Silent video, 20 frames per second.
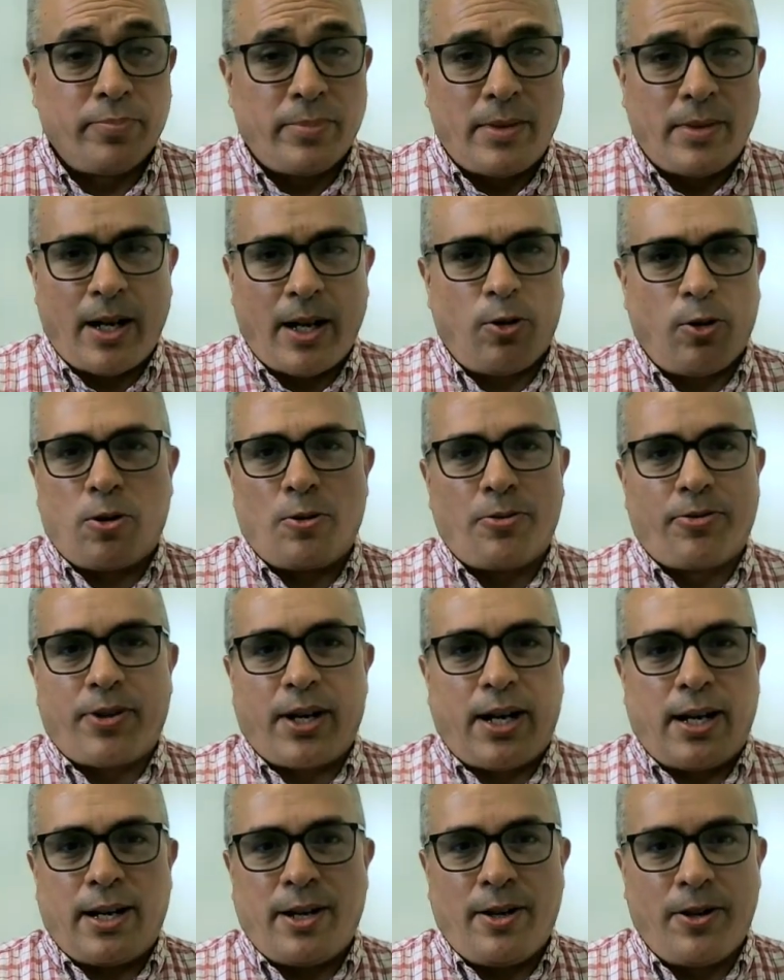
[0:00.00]
De lo
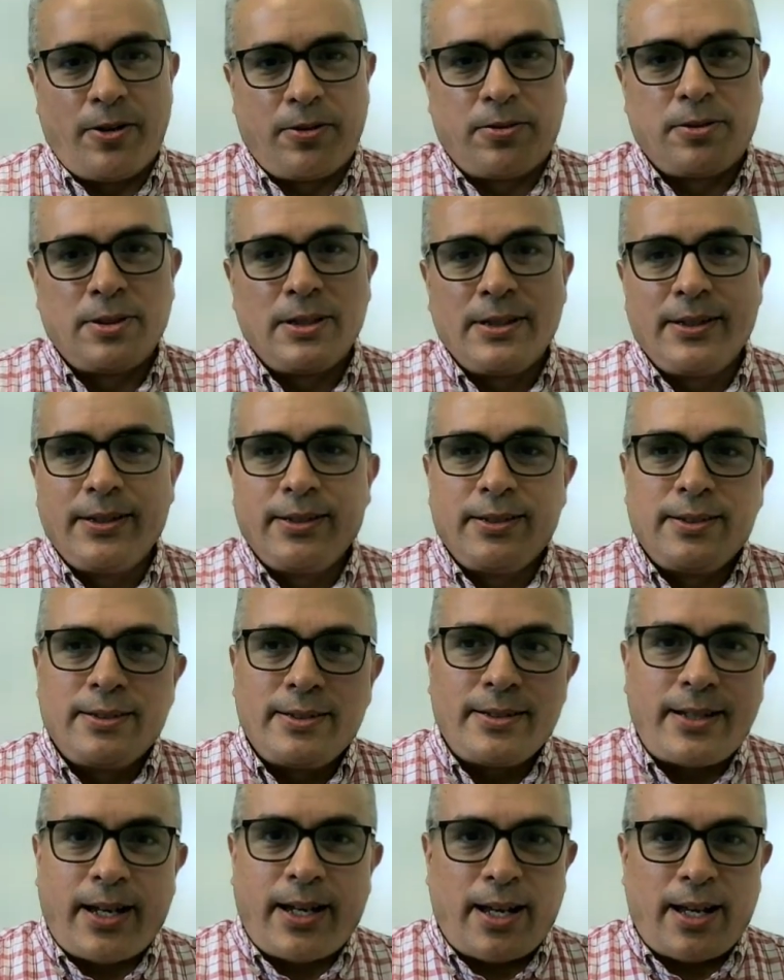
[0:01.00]
contrario,
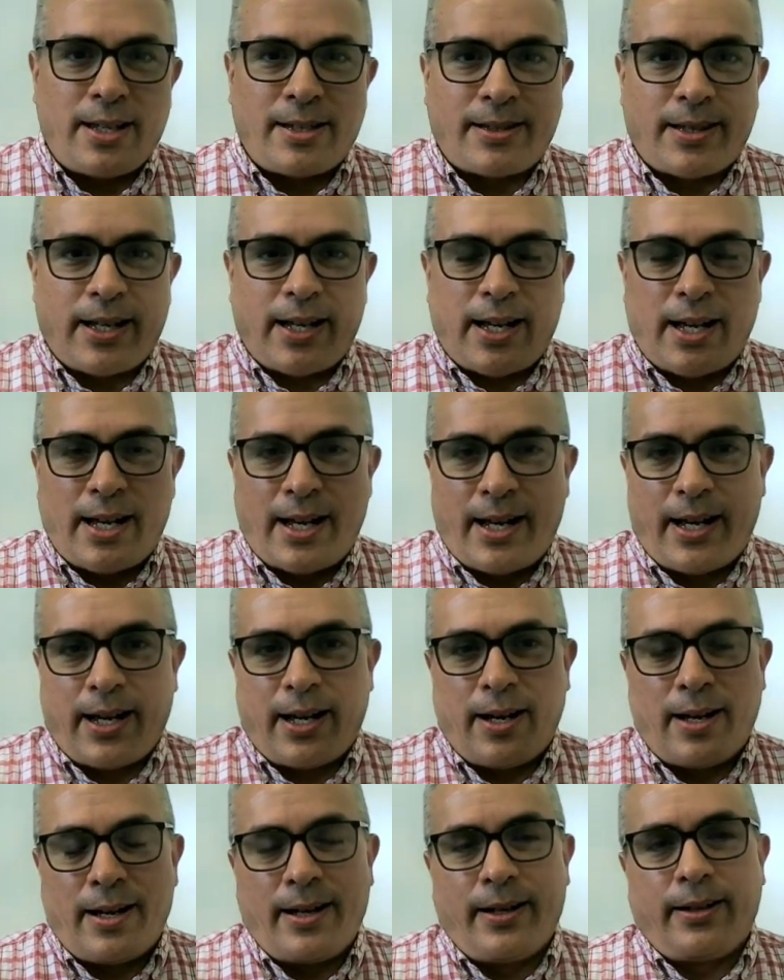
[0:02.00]
en
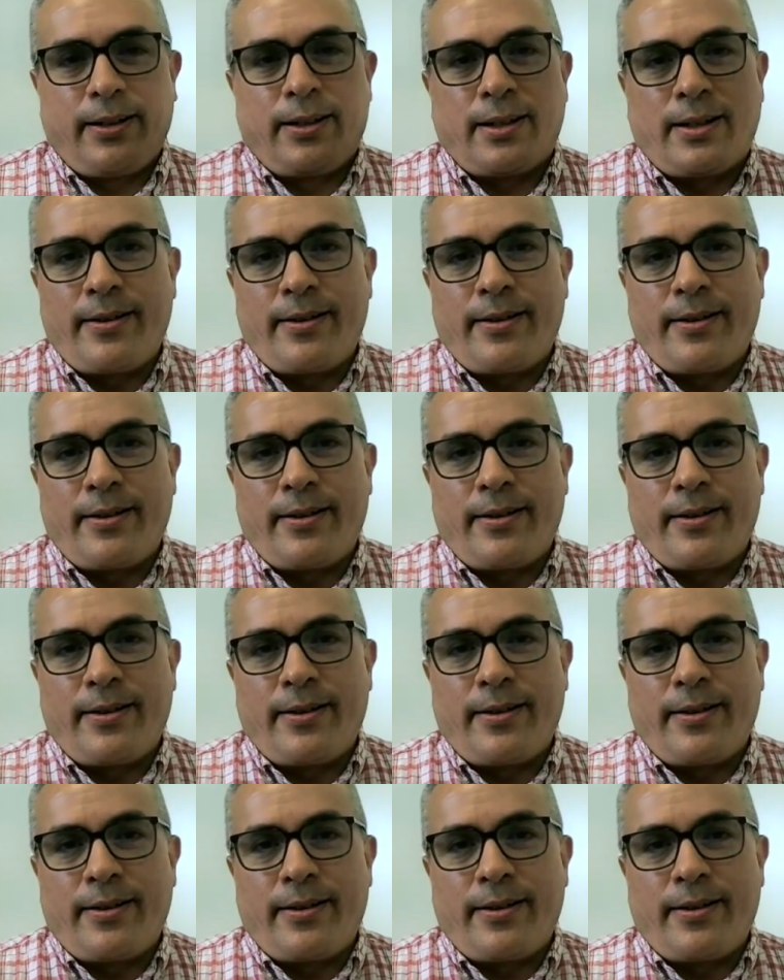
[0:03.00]
esta